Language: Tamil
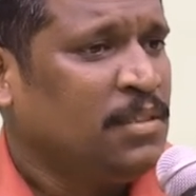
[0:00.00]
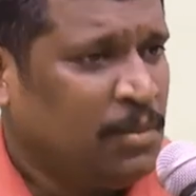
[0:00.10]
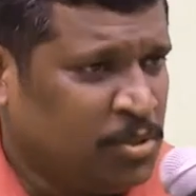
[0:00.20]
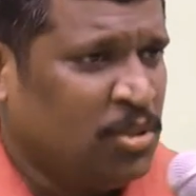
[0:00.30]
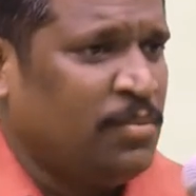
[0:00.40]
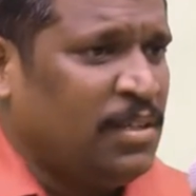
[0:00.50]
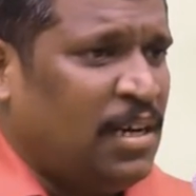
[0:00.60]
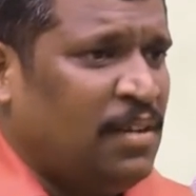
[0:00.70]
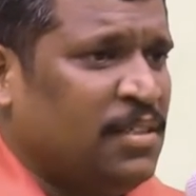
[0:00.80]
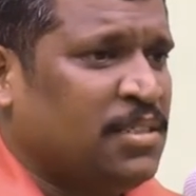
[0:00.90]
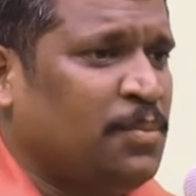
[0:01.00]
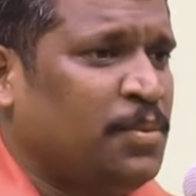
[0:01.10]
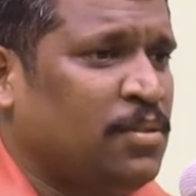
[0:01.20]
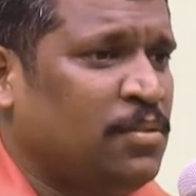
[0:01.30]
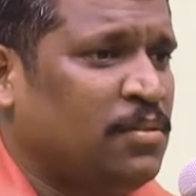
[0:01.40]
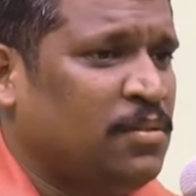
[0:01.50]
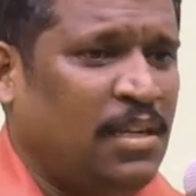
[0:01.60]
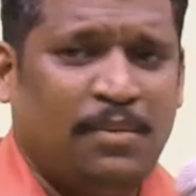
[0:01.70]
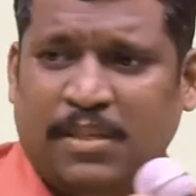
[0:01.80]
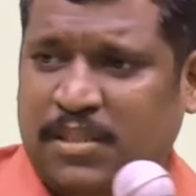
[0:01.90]
நம்ம சொன்ன மாதிரி அளவாக சாப்பிட்ணும்
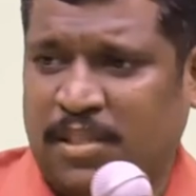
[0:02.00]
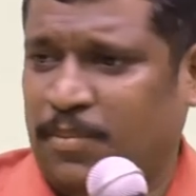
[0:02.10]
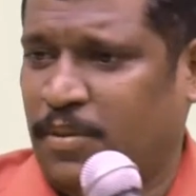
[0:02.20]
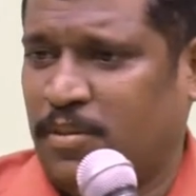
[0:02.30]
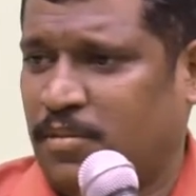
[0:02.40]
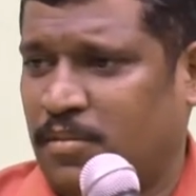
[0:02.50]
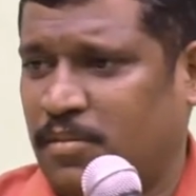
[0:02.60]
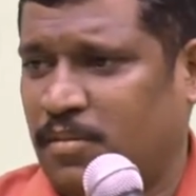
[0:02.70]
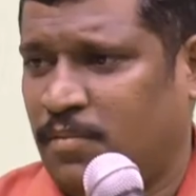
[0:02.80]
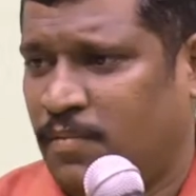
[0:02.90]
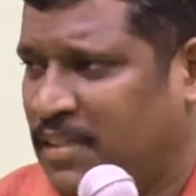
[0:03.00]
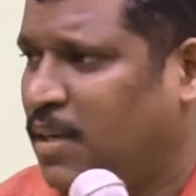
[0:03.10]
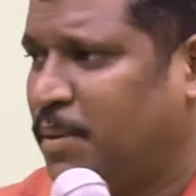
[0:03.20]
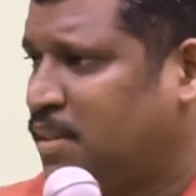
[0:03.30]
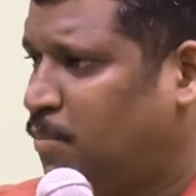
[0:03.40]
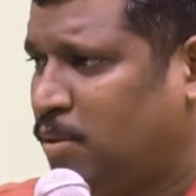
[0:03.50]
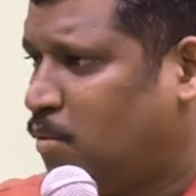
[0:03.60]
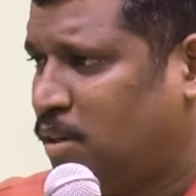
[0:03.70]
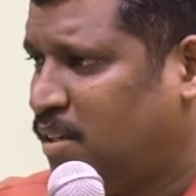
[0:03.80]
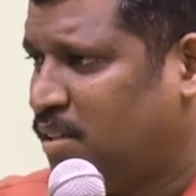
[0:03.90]
நல்லா மென்று சாப்பிட்ணும் வயிற்றில் பித்தம்
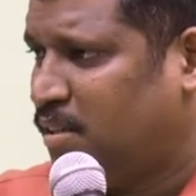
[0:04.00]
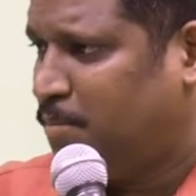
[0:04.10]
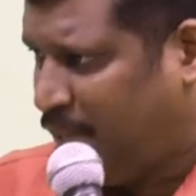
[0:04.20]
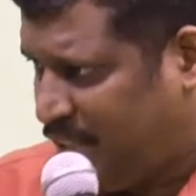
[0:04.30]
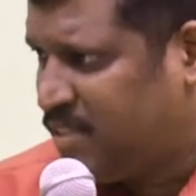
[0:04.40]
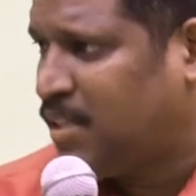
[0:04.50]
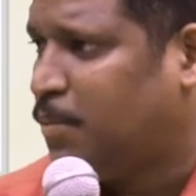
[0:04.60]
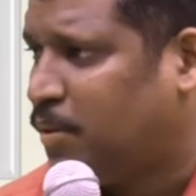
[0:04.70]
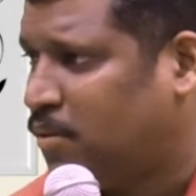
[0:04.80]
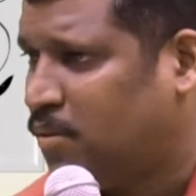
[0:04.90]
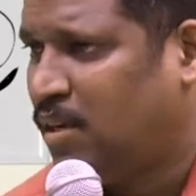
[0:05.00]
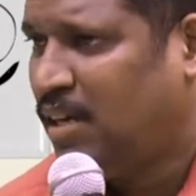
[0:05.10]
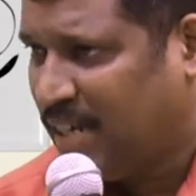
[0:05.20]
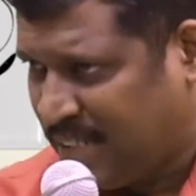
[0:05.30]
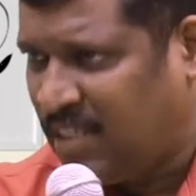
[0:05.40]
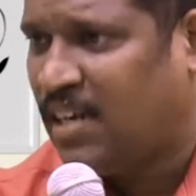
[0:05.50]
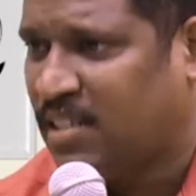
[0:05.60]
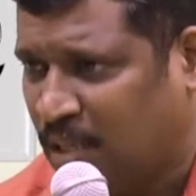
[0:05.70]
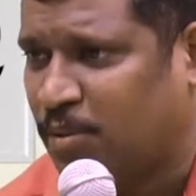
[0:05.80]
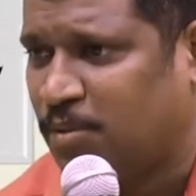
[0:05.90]
இருக்கக்கூடாது பேதிக்கு சாப்பிட்ணும் கடைசியாக அங்கே
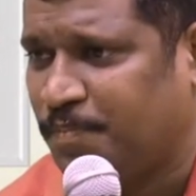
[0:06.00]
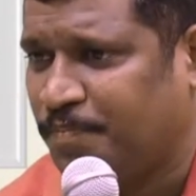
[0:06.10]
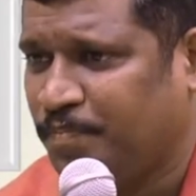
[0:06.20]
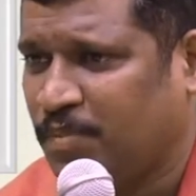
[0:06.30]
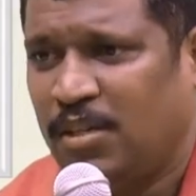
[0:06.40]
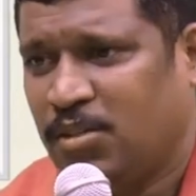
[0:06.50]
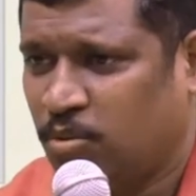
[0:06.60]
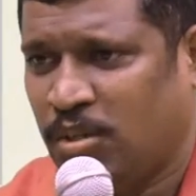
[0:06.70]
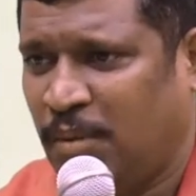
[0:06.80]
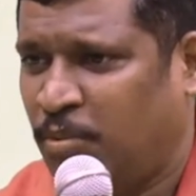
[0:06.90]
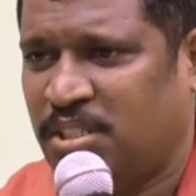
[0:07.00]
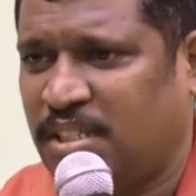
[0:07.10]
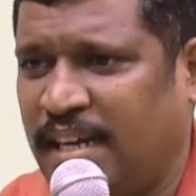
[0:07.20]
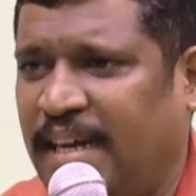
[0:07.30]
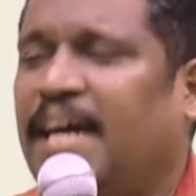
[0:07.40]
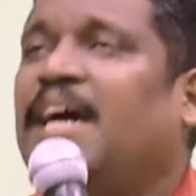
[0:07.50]
தான் வரும் ஸோ ஓகே புரிஞ்சுக்கோங்க